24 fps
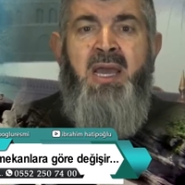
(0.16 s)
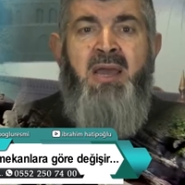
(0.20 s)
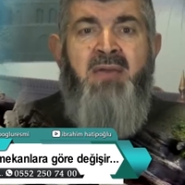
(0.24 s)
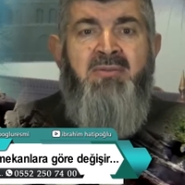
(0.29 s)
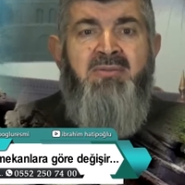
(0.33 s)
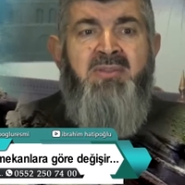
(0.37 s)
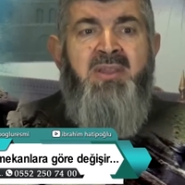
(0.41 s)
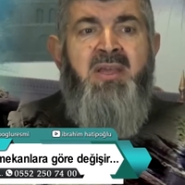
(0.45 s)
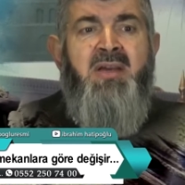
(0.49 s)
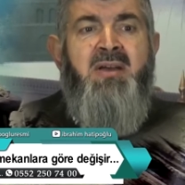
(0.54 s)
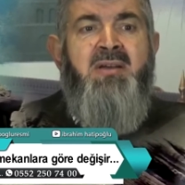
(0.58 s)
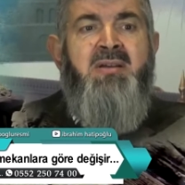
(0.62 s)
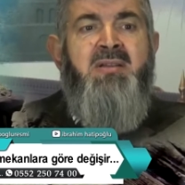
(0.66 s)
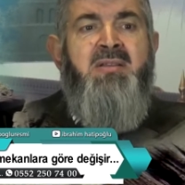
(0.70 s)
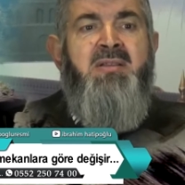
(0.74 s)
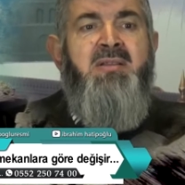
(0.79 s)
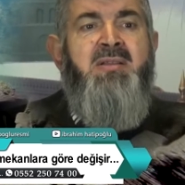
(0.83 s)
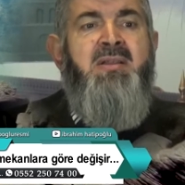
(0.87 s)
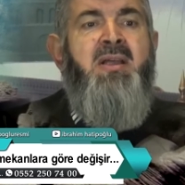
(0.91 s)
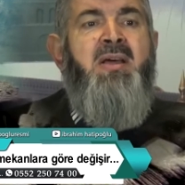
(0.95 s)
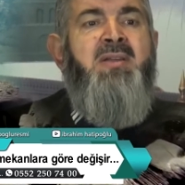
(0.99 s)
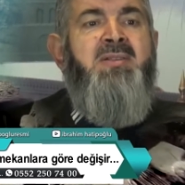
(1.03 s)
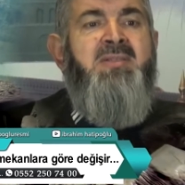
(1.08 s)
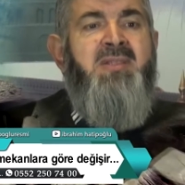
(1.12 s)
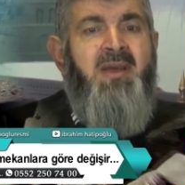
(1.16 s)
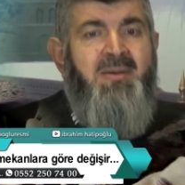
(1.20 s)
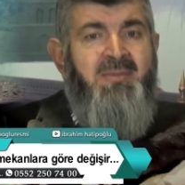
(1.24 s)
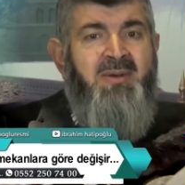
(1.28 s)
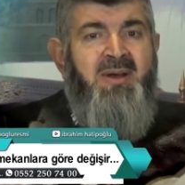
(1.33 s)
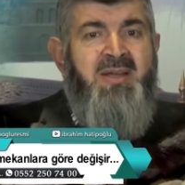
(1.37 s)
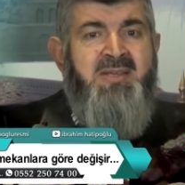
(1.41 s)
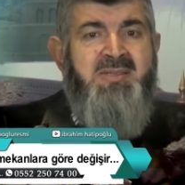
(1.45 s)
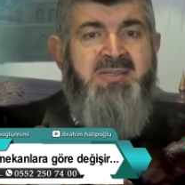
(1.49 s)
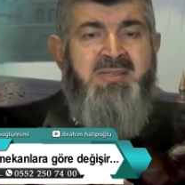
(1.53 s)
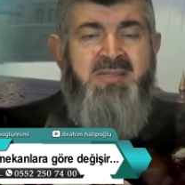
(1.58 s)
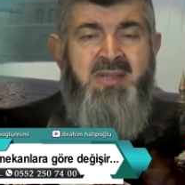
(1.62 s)
evde kılınan
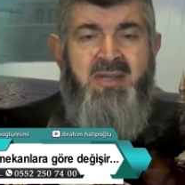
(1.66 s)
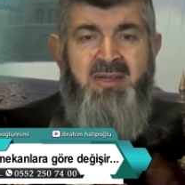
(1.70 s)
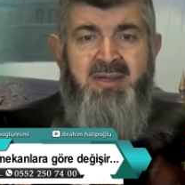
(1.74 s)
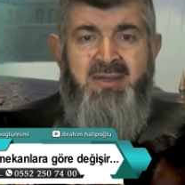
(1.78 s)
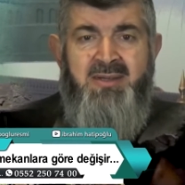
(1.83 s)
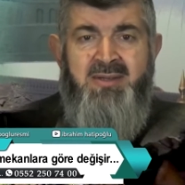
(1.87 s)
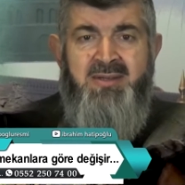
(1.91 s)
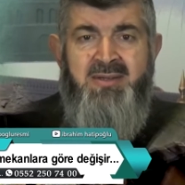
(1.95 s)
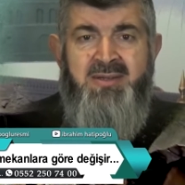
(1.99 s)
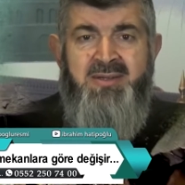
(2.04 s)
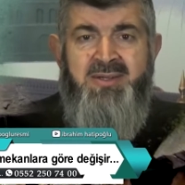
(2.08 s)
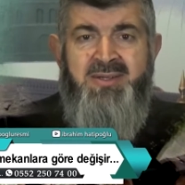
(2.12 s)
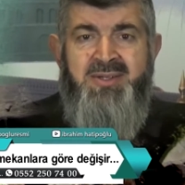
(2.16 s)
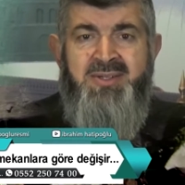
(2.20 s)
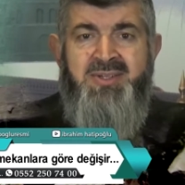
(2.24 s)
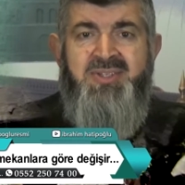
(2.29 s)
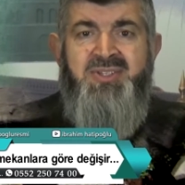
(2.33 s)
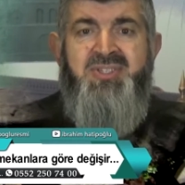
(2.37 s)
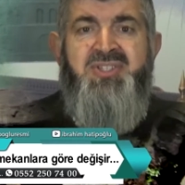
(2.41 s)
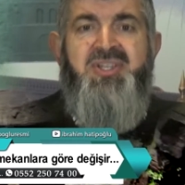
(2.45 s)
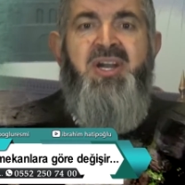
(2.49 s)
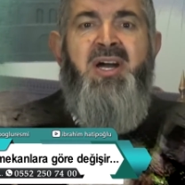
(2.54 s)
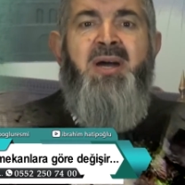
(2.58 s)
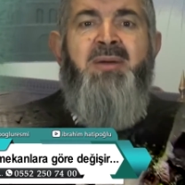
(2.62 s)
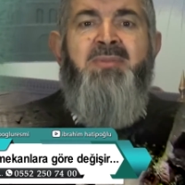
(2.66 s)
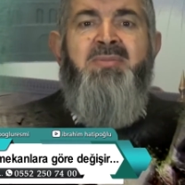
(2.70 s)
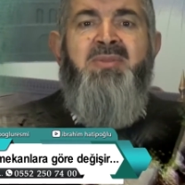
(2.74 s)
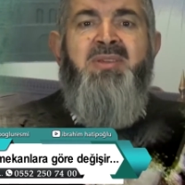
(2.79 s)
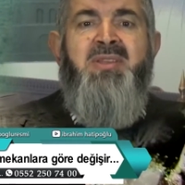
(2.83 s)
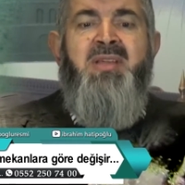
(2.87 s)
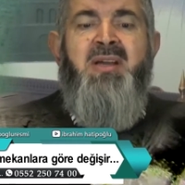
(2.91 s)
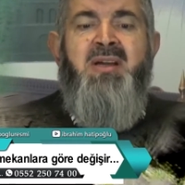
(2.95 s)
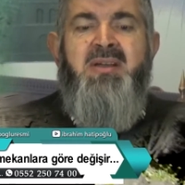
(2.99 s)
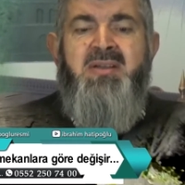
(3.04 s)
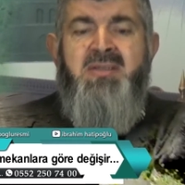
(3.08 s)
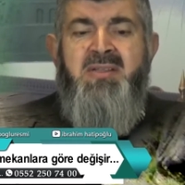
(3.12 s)
namazla
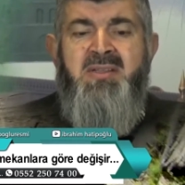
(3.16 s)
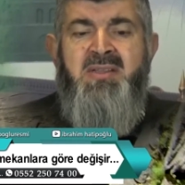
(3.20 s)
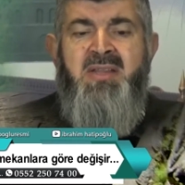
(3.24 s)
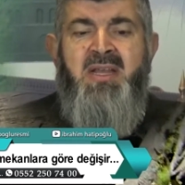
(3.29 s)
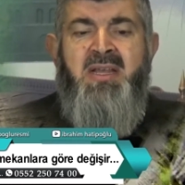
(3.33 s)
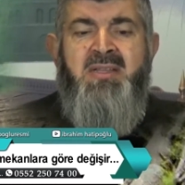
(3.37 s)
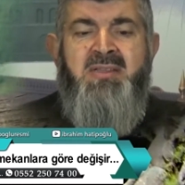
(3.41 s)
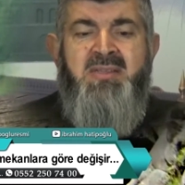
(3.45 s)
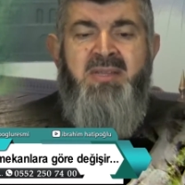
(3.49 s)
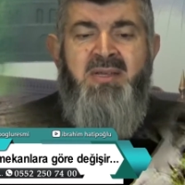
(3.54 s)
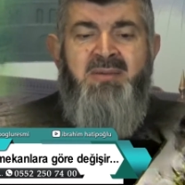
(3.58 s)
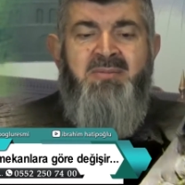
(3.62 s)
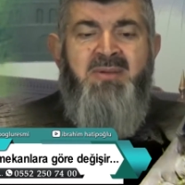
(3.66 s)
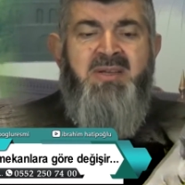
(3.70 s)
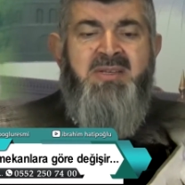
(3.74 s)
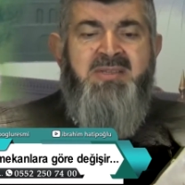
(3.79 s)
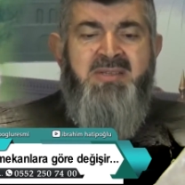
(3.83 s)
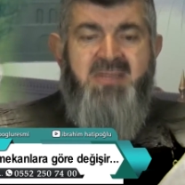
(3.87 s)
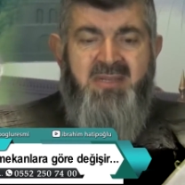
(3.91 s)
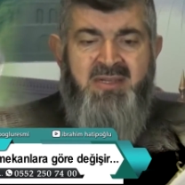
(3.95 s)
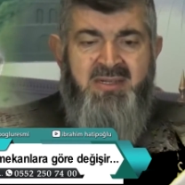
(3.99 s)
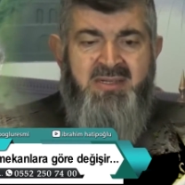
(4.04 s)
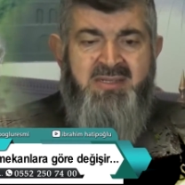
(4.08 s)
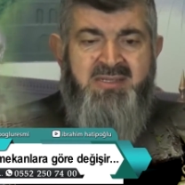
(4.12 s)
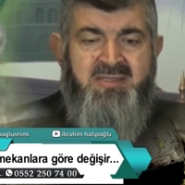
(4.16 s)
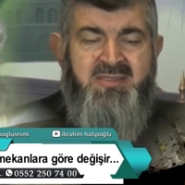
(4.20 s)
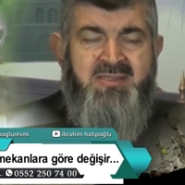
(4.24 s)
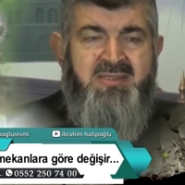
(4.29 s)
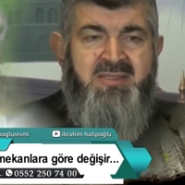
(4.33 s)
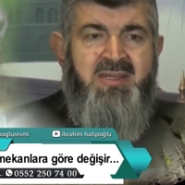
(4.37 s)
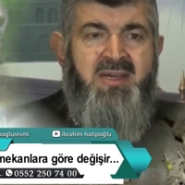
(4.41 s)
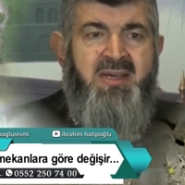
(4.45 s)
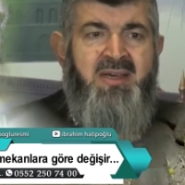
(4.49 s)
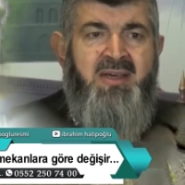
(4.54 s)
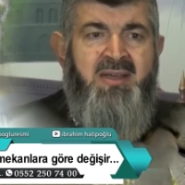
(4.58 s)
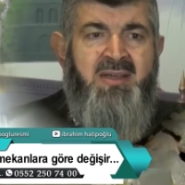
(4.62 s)
camide kılınan namaz
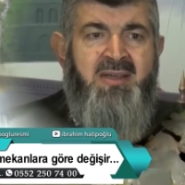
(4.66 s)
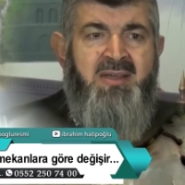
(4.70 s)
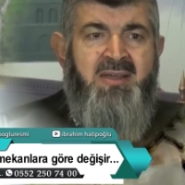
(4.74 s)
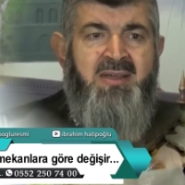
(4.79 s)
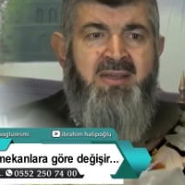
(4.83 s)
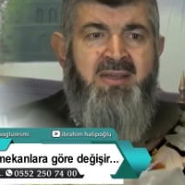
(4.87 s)
arasında